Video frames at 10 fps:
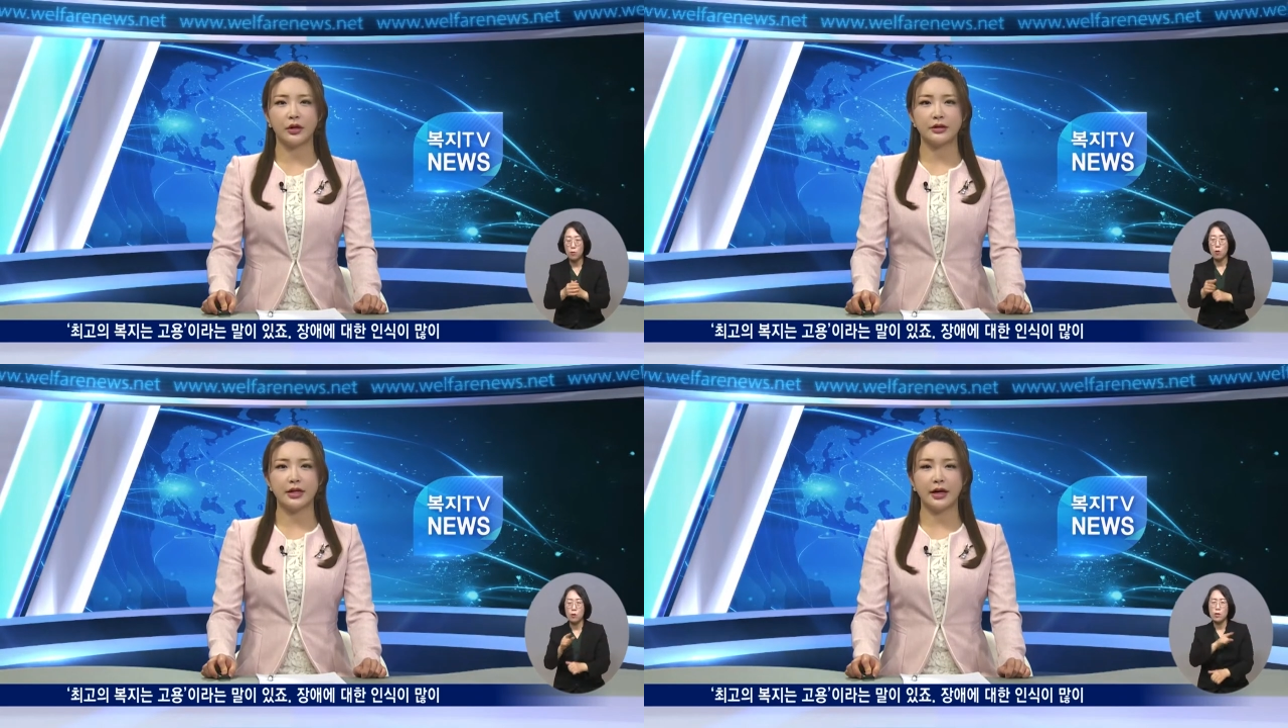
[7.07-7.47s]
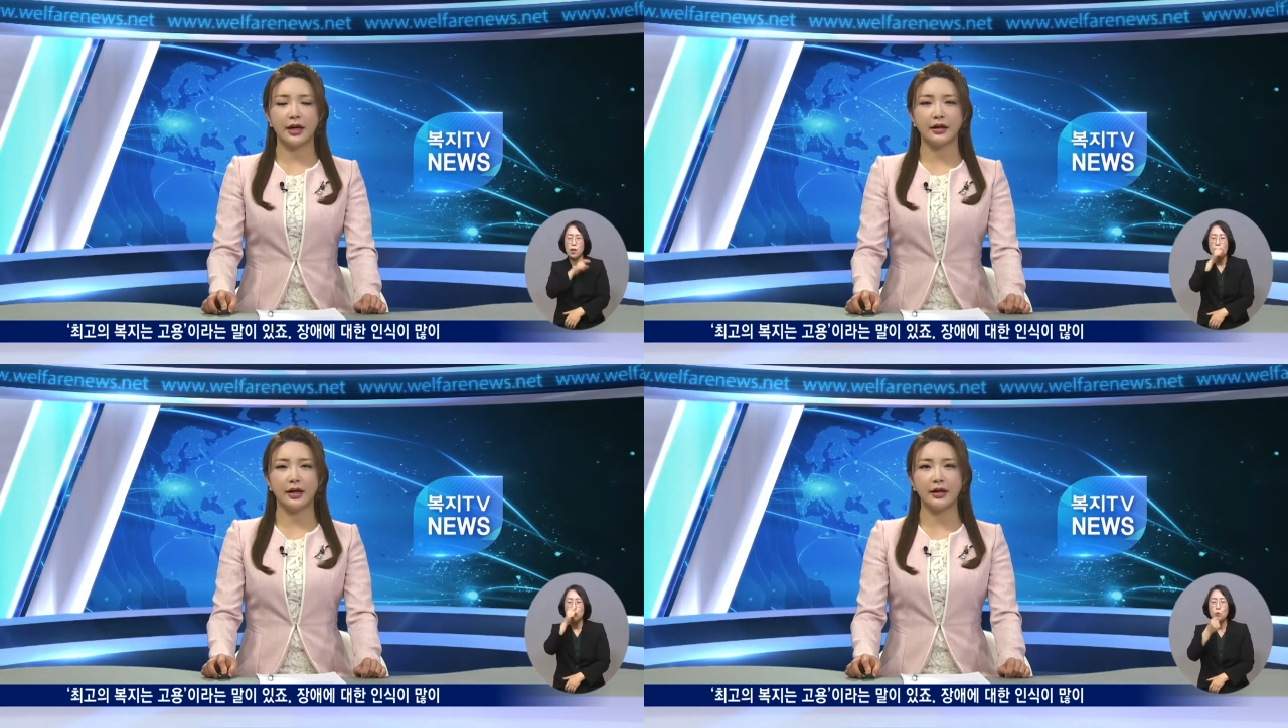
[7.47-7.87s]

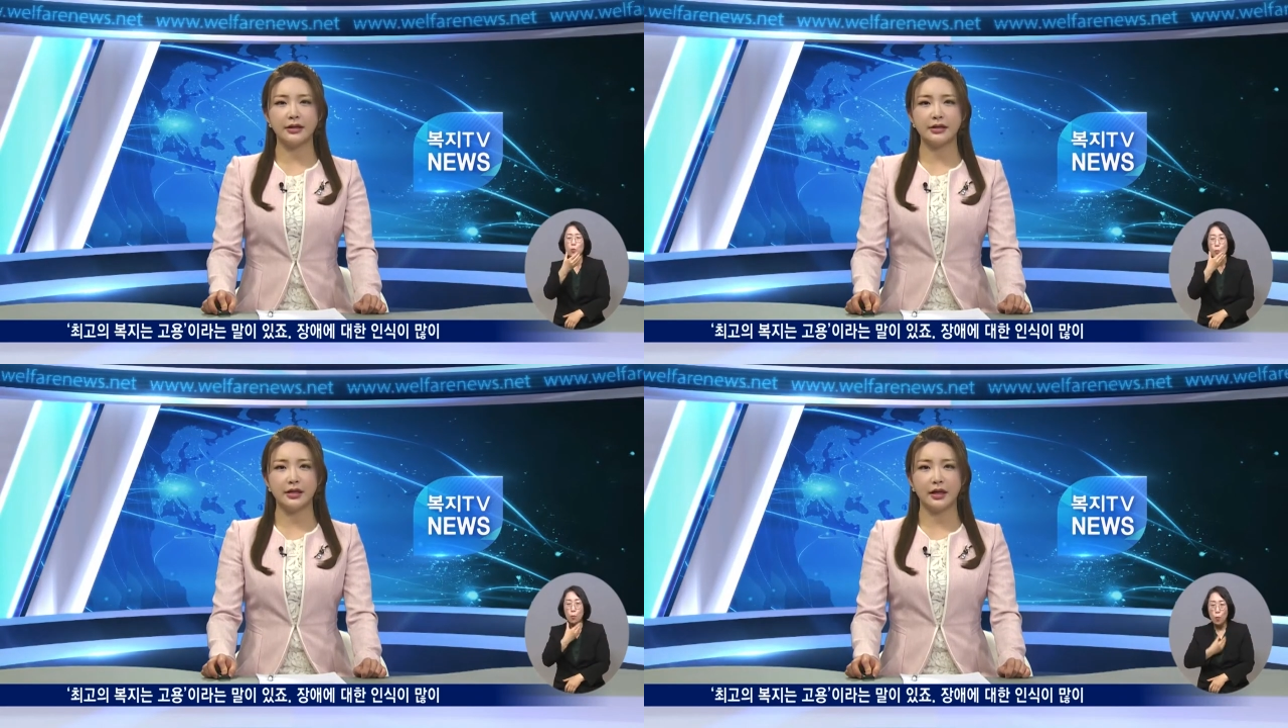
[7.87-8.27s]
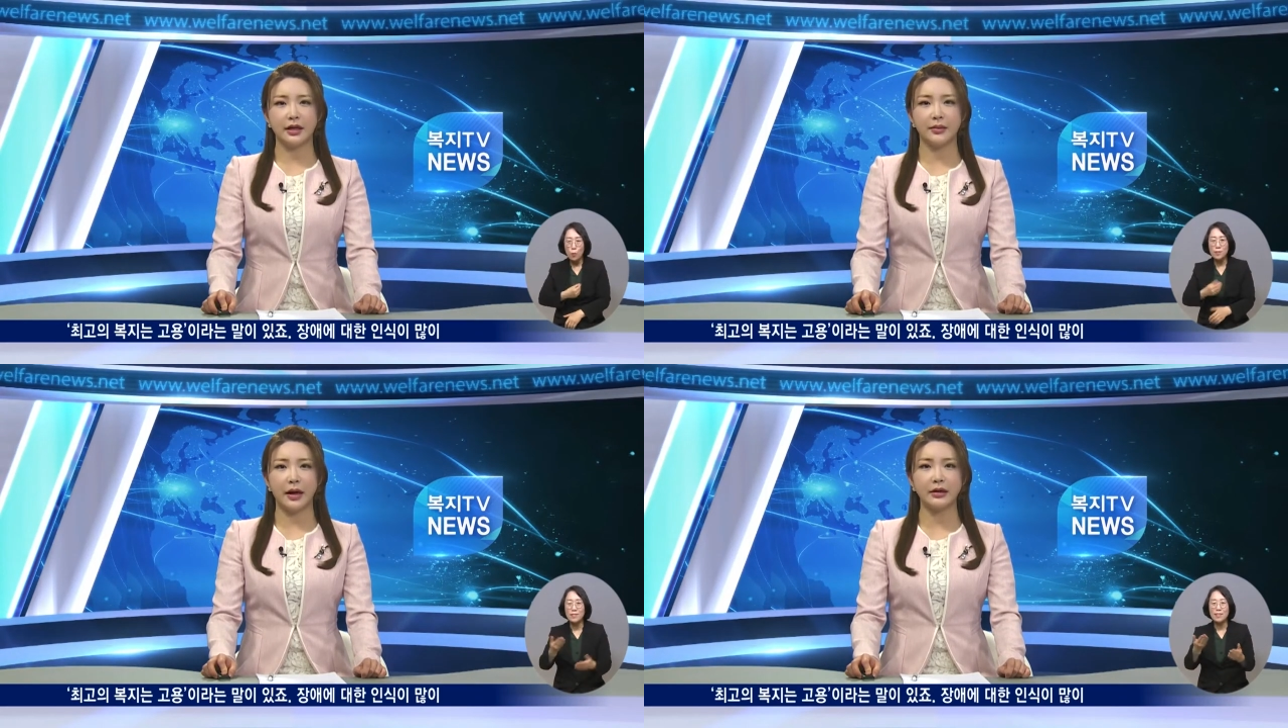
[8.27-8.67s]
장애에 대한
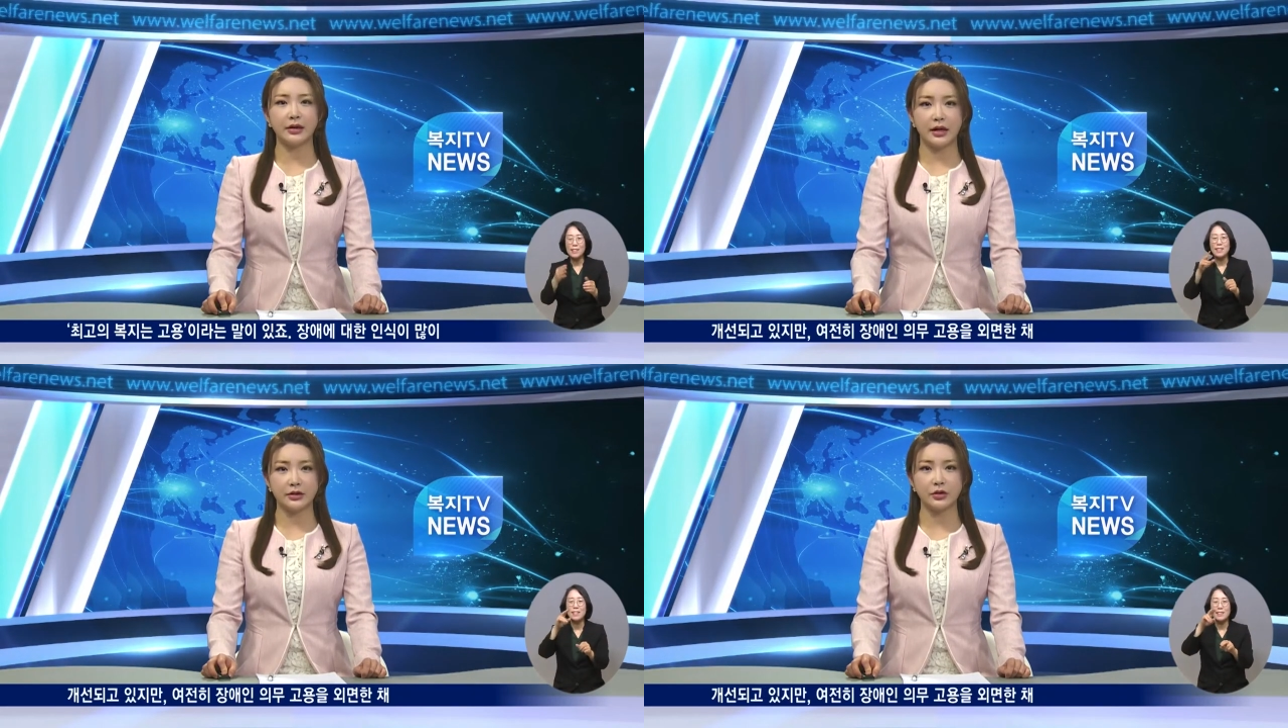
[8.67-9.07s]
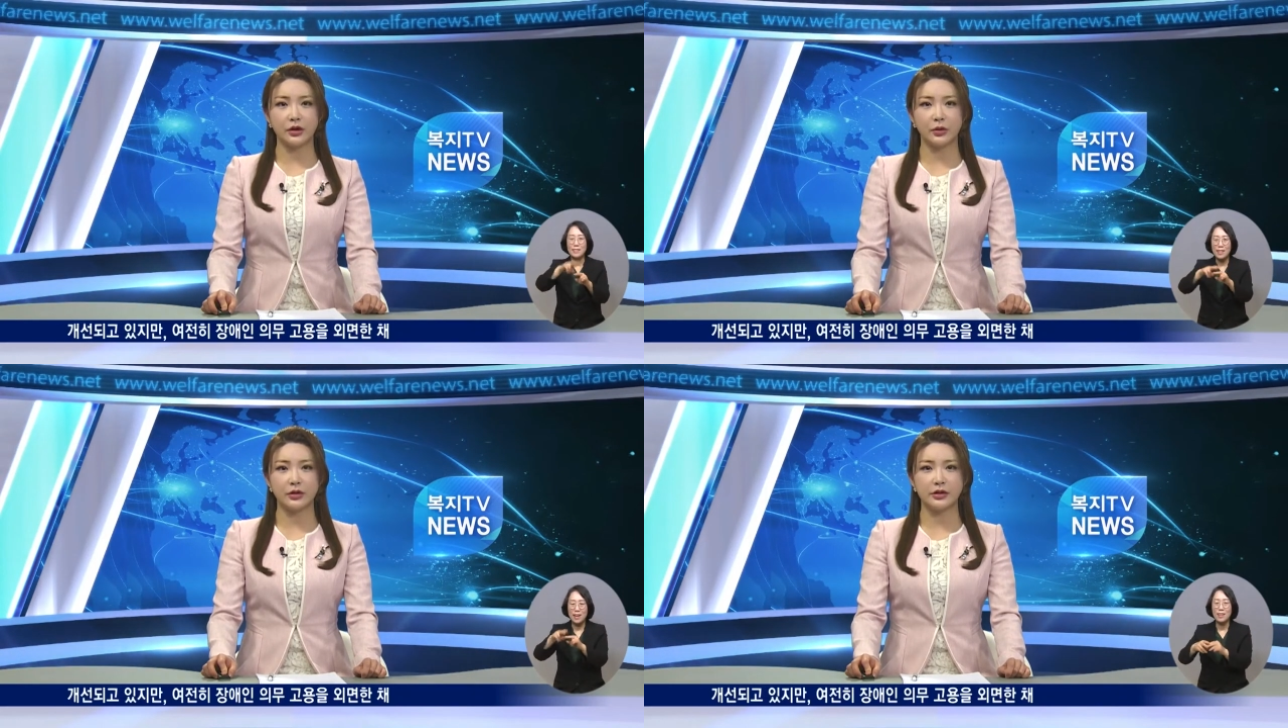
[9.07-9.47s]
인식이 많이
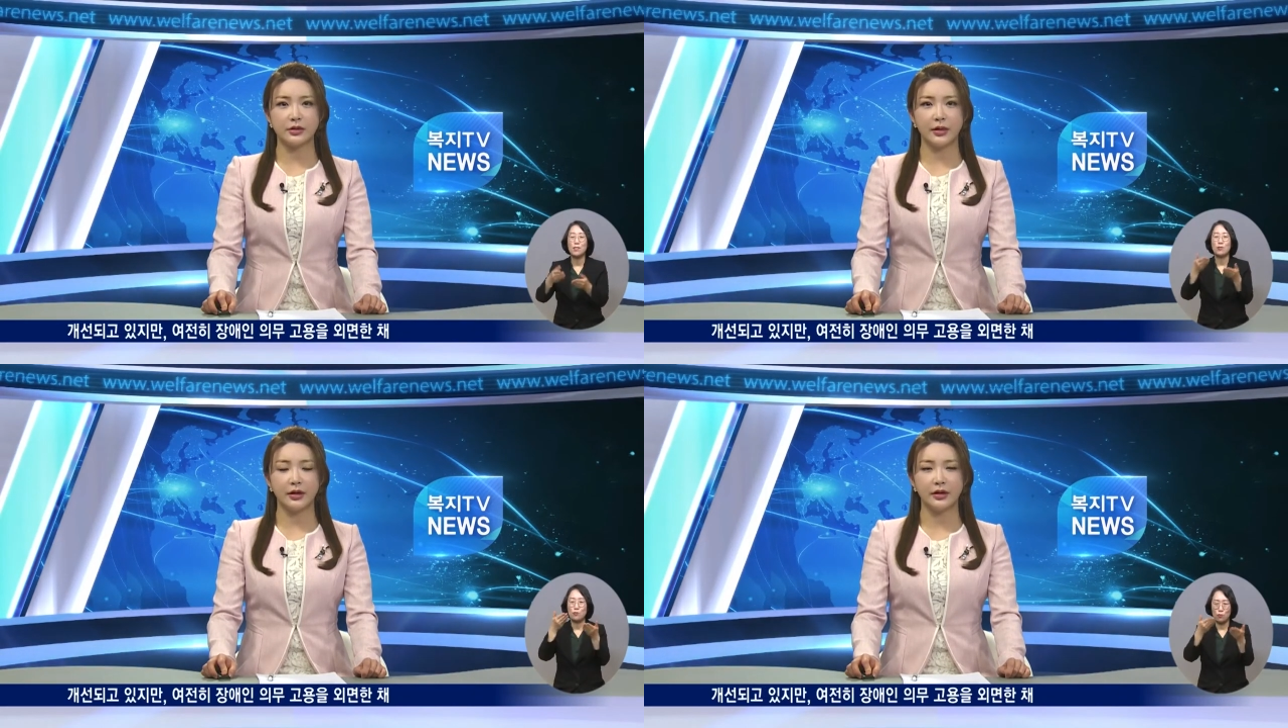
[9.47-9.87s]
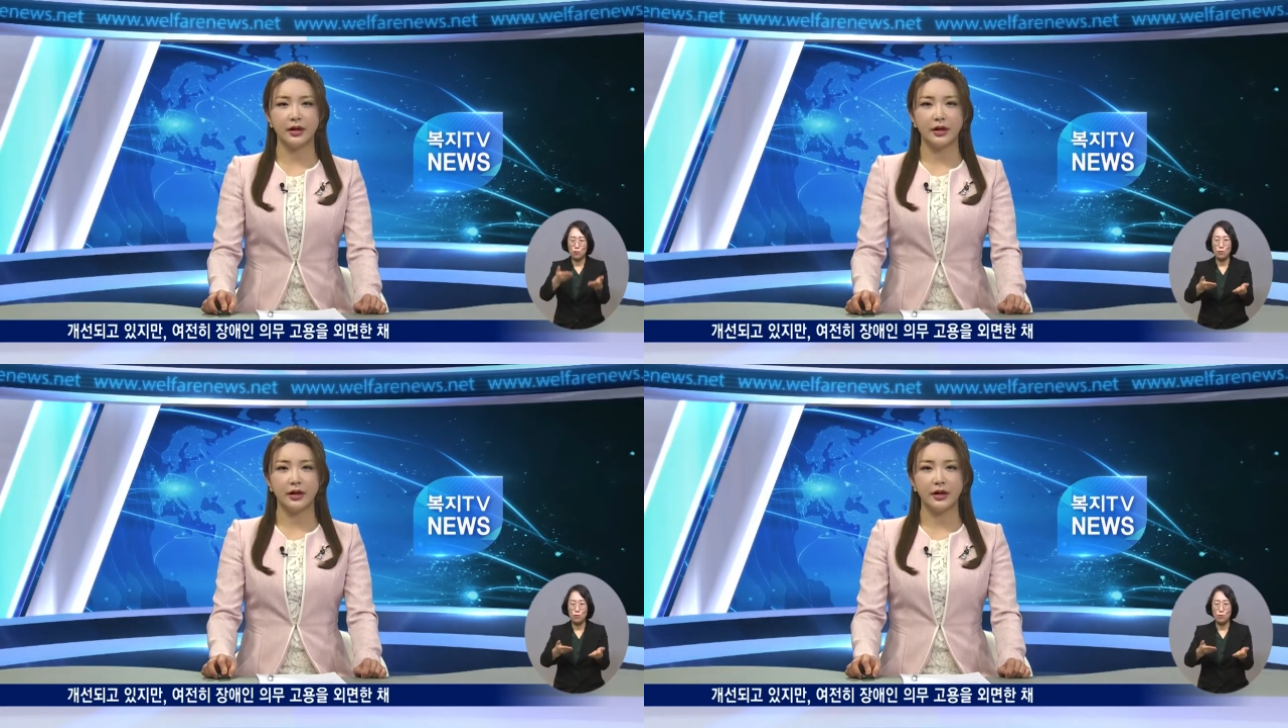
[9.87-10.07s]
개선되고 있지만